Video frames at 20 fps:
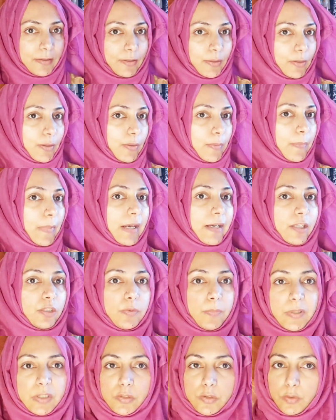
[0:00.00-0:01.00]
तो मैंने
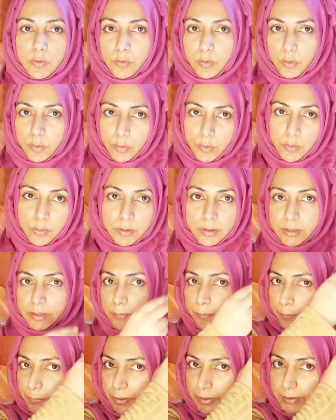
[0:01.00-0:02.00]
तो बच्चों को
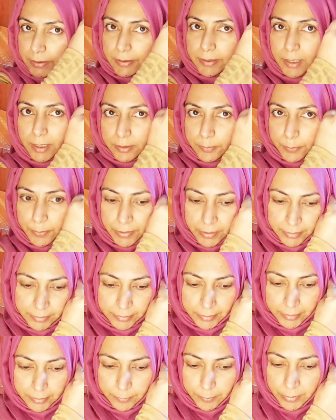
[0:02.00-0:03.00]
सिंपल ही आज पेन
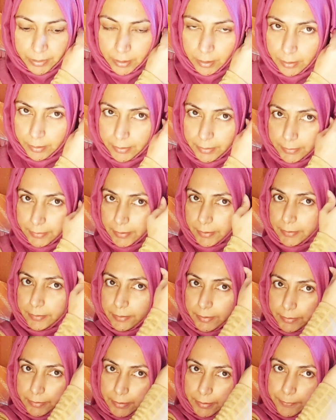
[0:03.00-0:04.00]
केक बना के दे
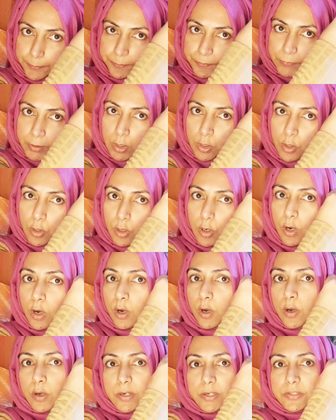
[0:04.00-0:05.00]
दिए थे
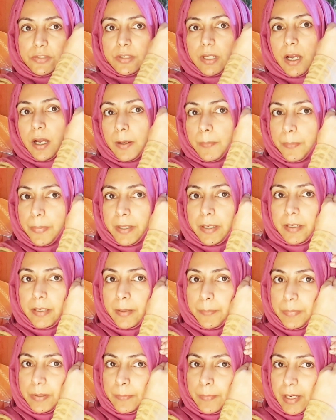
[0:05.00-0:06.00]
और यहाँ पे
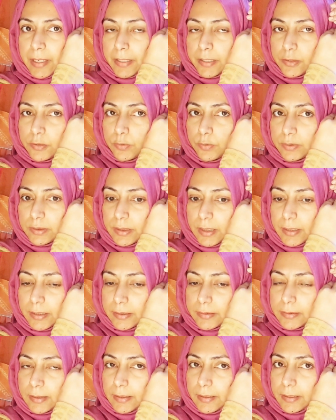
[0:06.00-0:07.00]
अभी मैंने सोचा
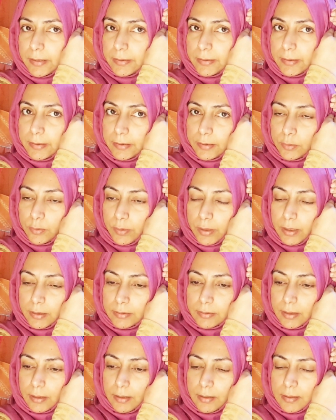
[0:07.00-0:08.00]
कि चलें जी थोड़ा
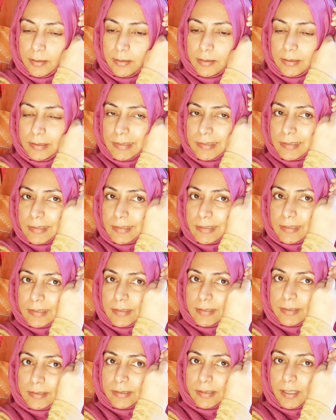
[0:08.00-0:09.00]
सा
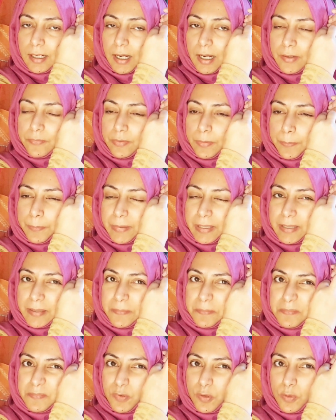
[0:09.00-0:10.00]
स्काफ अपने
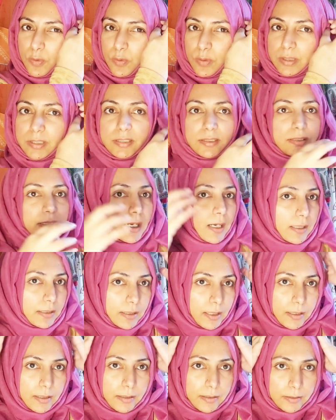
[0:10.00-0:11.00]
ओल्ड स्टाइल
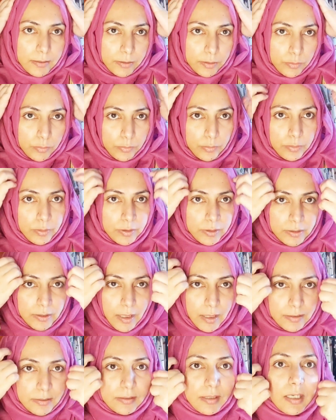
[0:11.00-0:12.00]
का करती हूँ
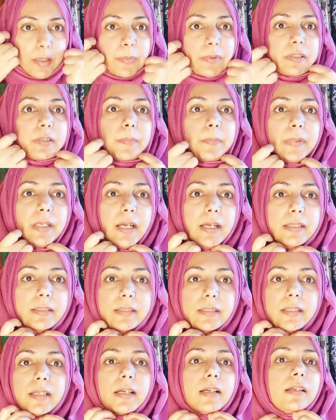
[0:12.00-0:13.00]
स्टार स्टार में जब मैं आई
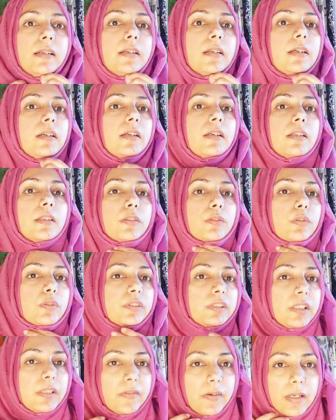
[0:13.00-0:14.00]
थी ना तो
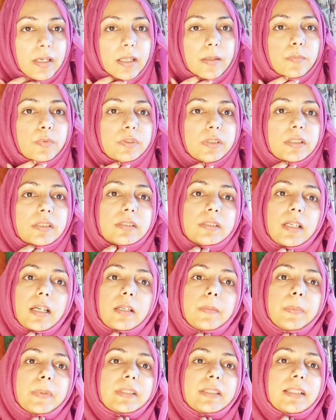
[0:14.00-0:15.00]
ये वाला मुझे
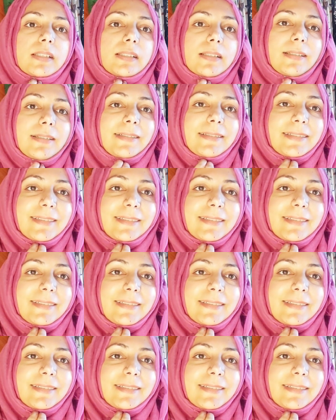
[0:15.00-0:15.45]
स्टाइल पता था